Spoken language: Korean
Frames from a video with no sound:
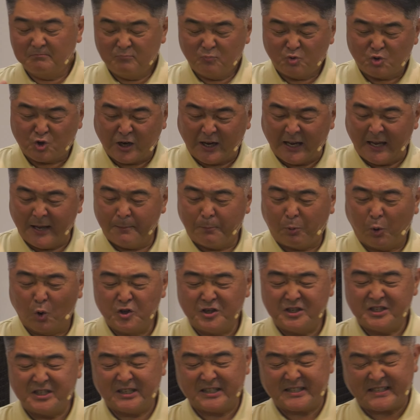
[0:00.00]
죄의
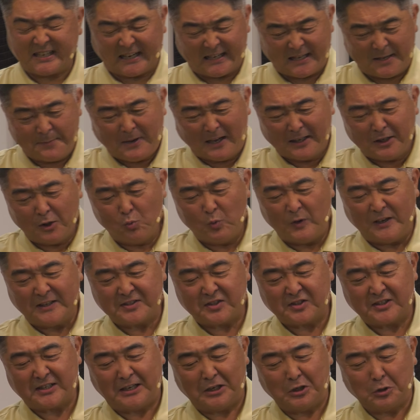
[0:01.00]
본질, 자기만을
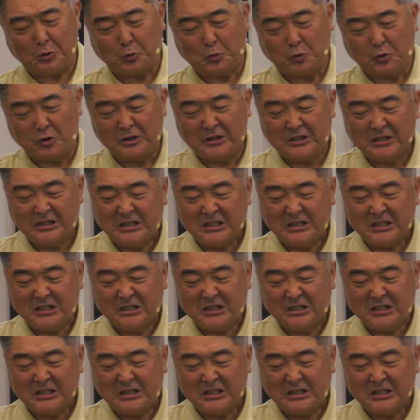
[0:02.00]
위해서 살고